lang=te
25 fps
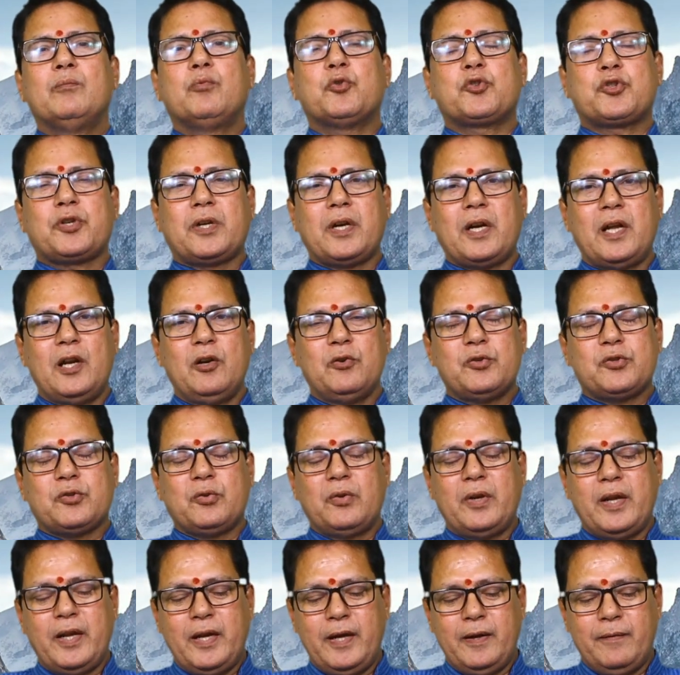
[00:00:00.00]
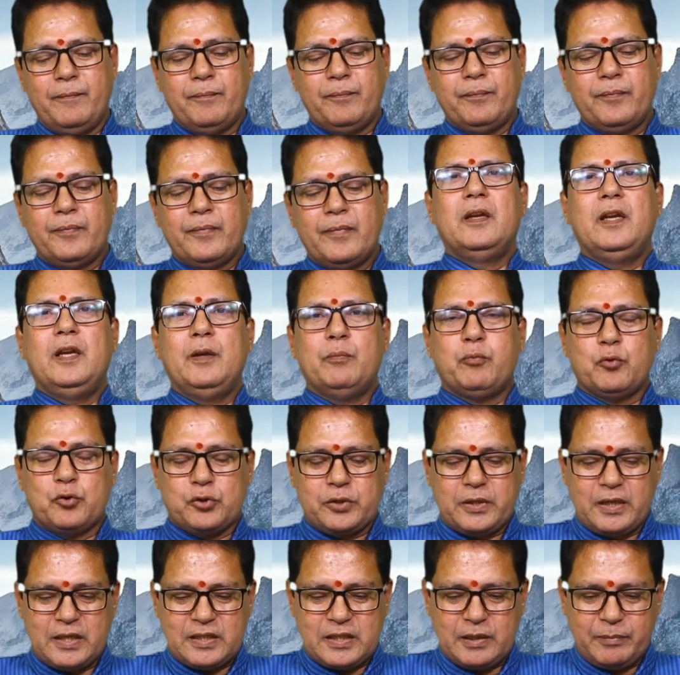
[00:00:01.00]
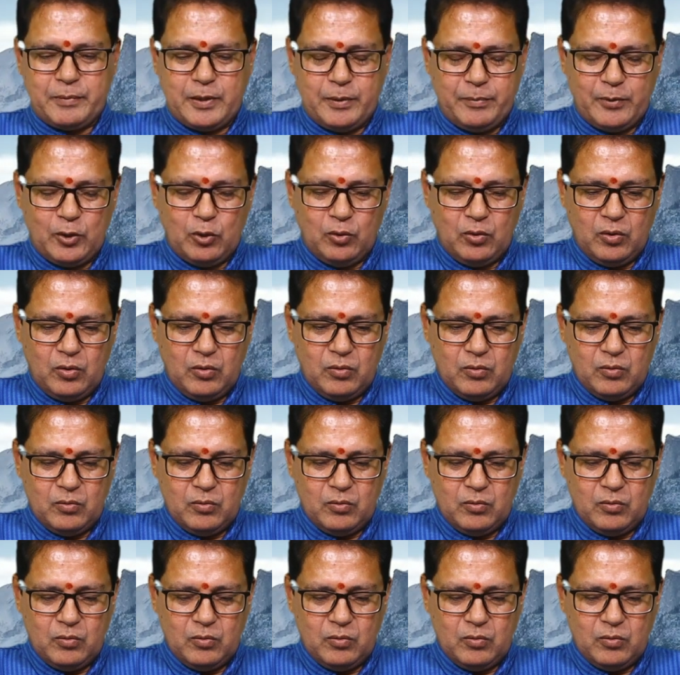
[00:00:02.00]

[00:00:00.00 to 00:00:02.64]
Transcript: పుష్కరాలు వస్తున్నాయి ఈ పుష్కర సమయంలో